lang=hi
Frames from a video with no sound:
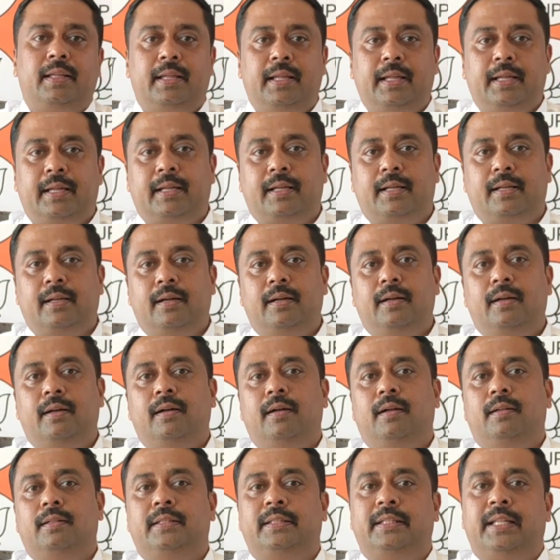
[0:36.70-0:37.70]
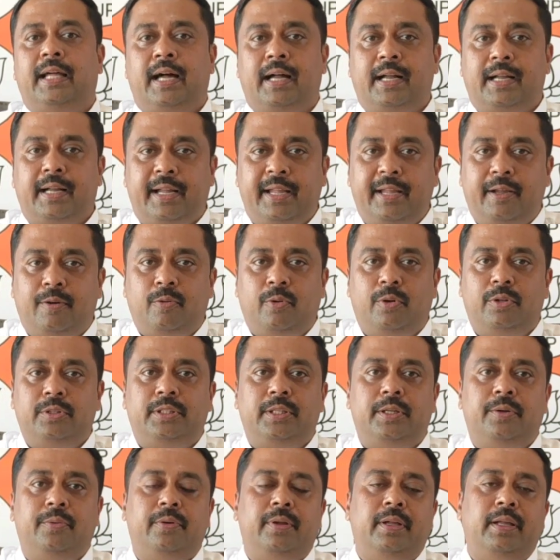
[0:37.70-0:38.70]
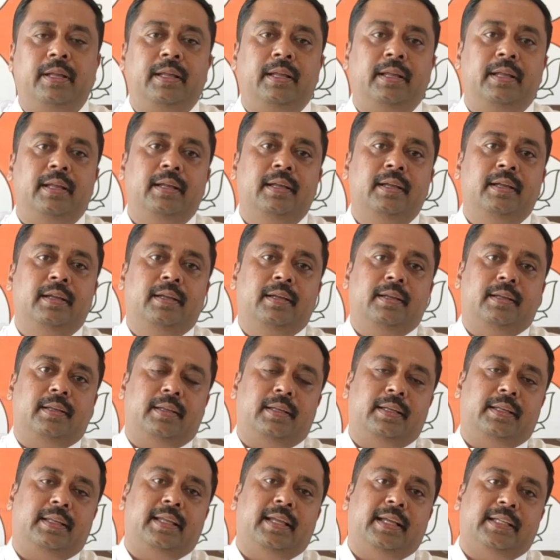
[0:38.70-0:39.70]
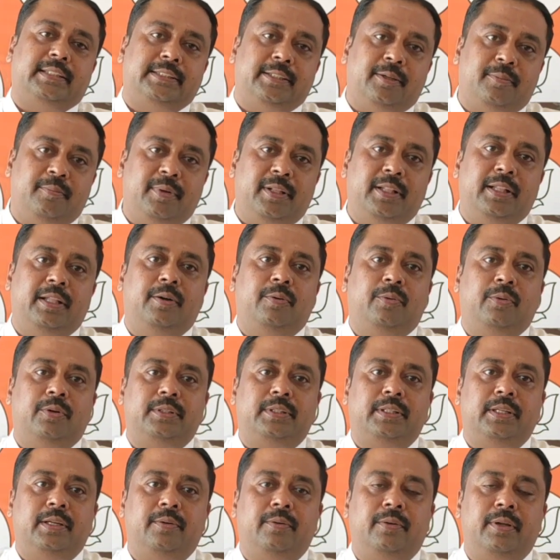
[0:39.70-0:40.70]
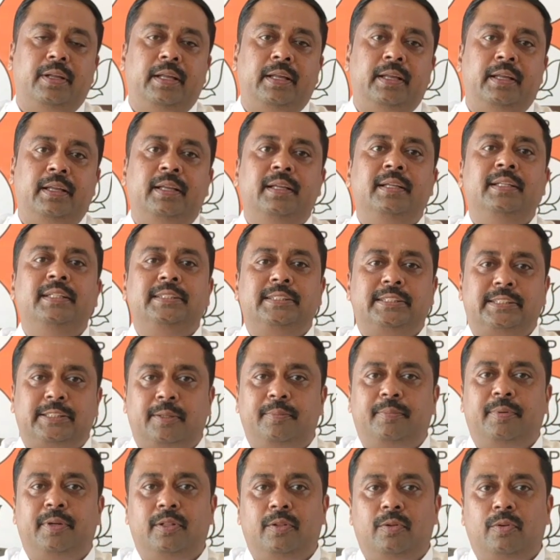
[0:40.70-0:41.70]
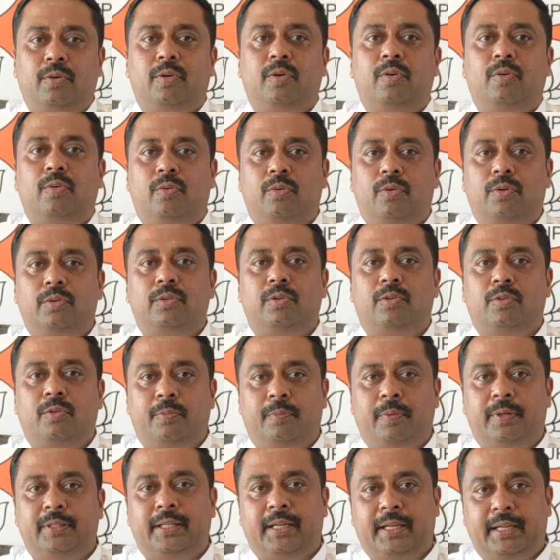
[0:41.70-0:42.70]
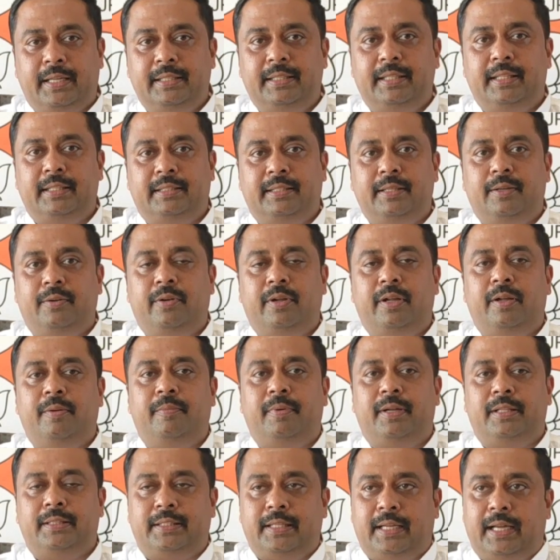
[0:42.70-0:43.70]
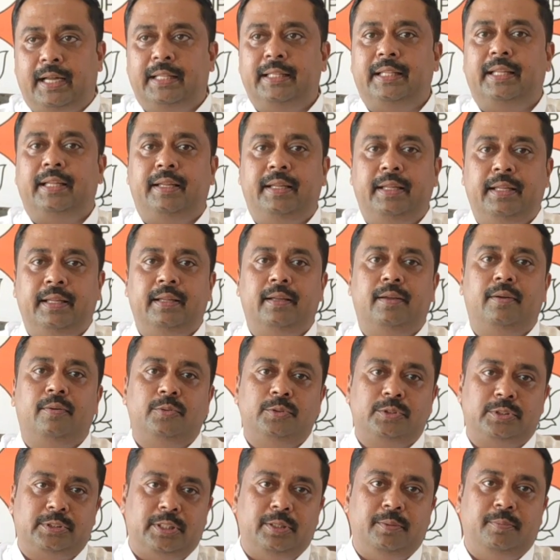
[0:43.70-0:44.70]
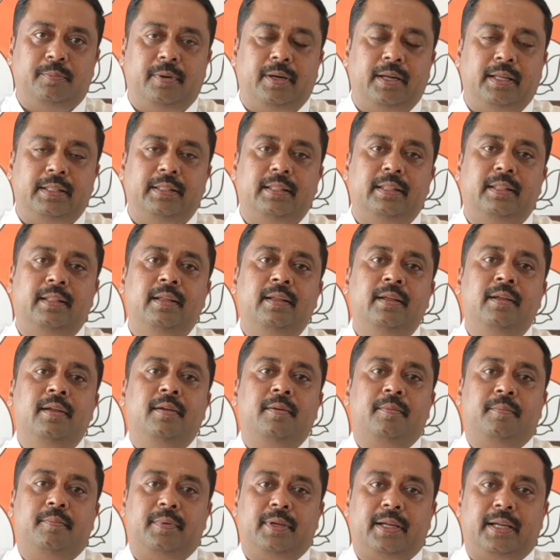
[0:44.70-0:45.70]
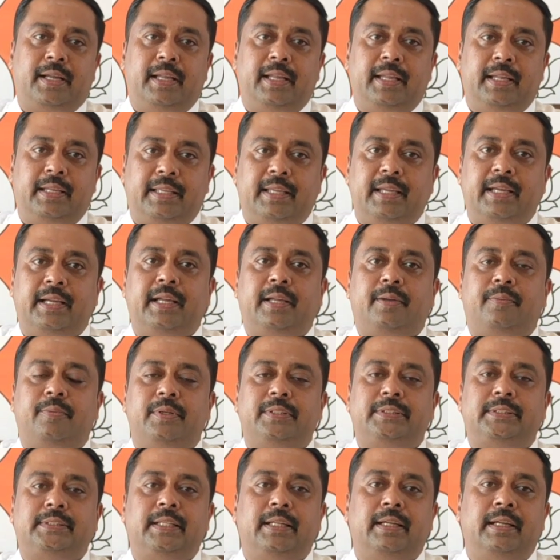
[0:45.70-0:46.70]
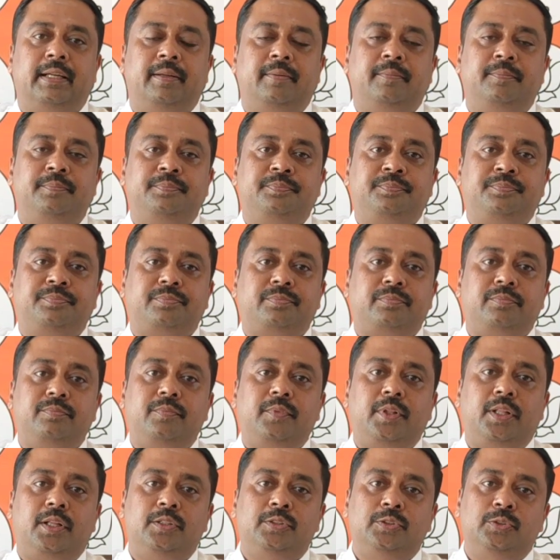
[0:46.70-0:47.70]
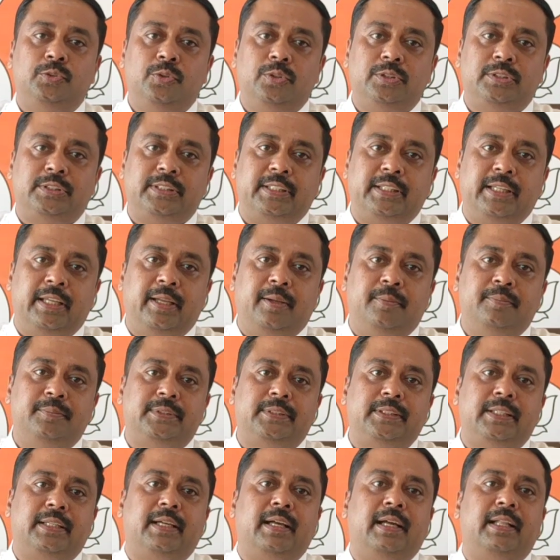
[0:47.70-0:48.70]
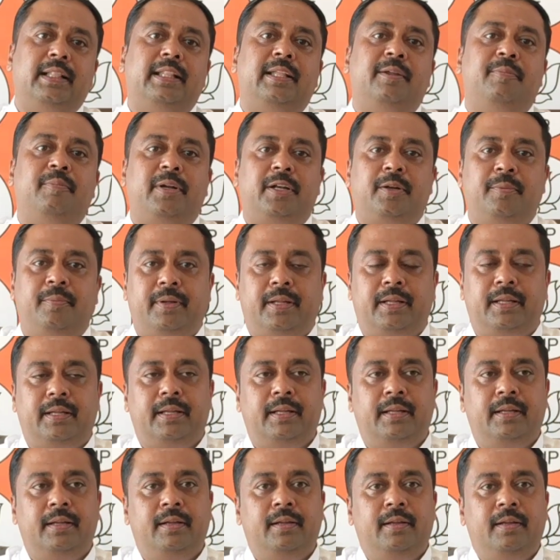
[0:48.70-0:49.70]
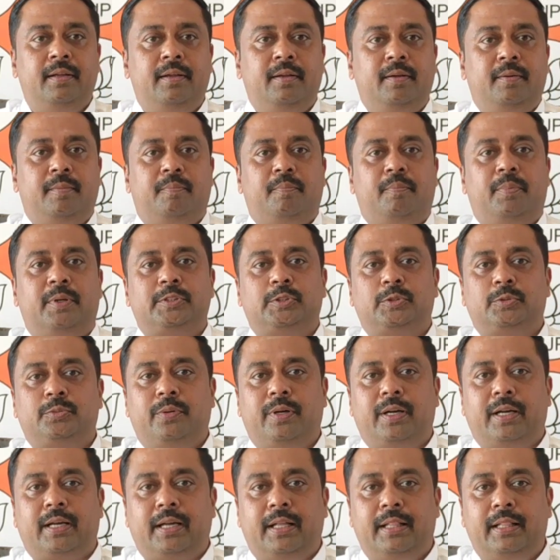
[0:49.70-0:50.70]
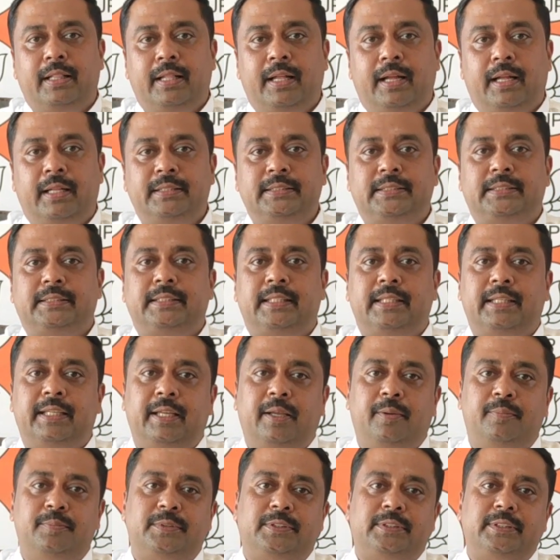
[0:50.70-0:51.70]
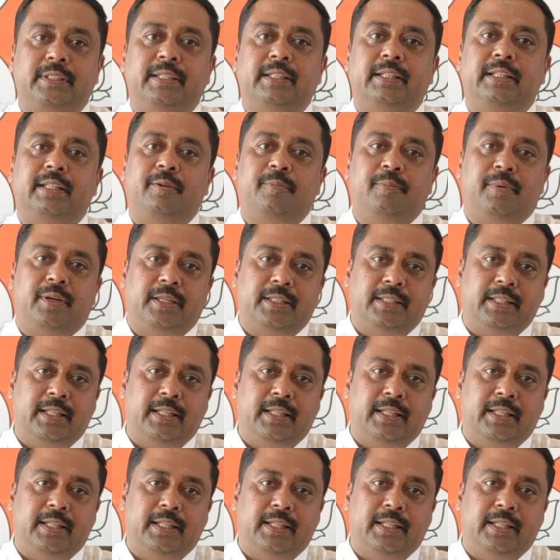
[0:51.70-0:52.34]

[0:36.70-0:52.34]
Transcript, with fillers: एक नागरिक होते हुए एक एक्स होते हुए सभी लोगों को उनको बधाई देते हुए मैं था नहीं उसके बाद मेरा एक ही रिक्वेस्ट है जो सीएमसी का लिमिट में कल्याण ಬಸವ ಕಲ್ಯಾಣ್ ಸಿ ಎಮ್